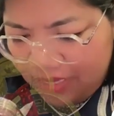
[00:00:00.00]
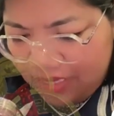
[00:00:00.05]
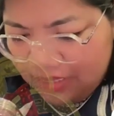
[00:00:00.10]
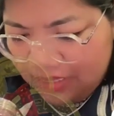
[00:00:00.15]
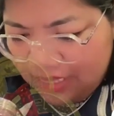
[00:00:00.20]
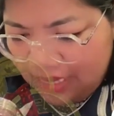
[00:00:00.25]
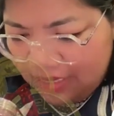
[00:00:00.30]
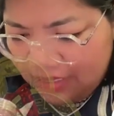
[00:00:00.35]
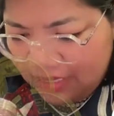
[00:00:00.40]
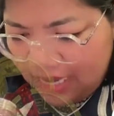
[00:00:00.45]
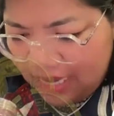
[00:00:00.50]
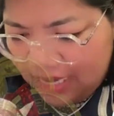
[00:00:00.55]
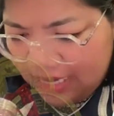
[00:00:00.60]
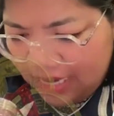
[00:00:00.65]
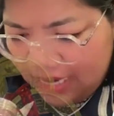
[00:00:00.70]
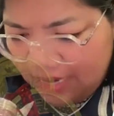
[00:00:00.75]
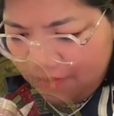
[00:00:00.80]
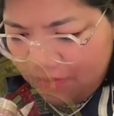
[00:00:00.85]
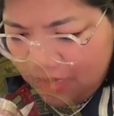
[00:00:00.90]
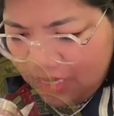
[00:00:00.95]
pi ta khai
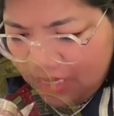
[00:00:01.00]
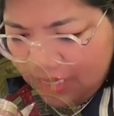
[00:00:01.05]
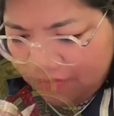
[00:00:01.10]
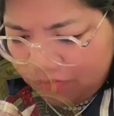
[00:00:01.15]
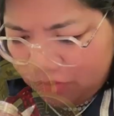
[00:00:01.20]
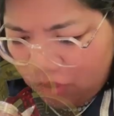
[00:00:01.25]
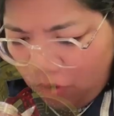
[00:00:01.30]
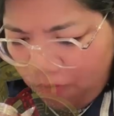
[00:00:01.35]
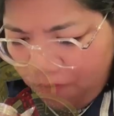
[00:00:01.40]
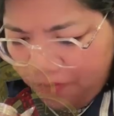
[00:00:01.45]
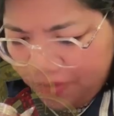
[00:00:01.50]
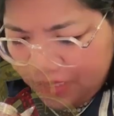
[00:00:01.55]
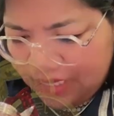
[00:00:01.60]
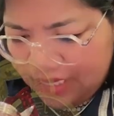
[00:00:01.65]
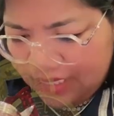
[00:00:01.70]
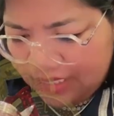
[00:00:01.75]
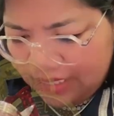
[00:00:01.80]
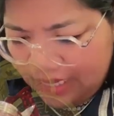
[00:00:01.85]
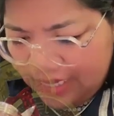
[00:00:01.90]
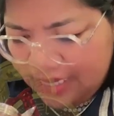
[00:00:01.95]
ná miên liệp thông bị
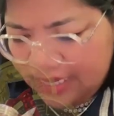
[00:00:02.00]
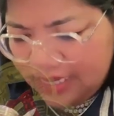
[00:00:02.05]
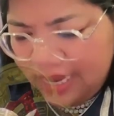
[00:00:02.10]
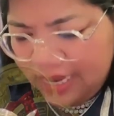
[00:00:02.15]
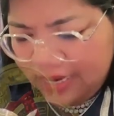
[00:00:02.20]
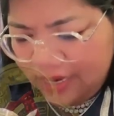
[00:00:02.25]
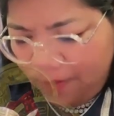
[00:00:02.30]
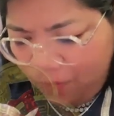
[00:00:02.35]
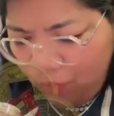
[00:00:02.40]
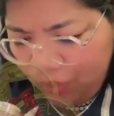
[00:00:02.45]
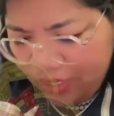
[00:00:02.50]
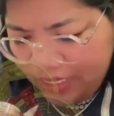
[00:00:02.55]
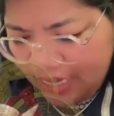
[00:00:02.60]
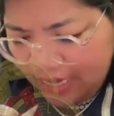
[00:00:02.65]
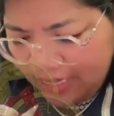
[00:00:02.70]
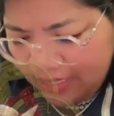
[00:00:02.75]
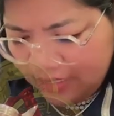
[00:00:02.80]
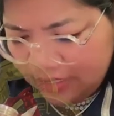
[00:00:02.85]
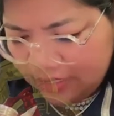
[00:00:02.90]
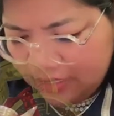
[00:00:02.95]
đầy thề khai đọc môi
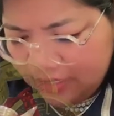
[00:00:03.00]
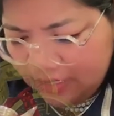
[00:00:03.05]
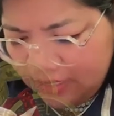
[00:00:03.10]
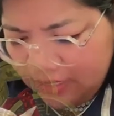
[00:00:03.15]
chay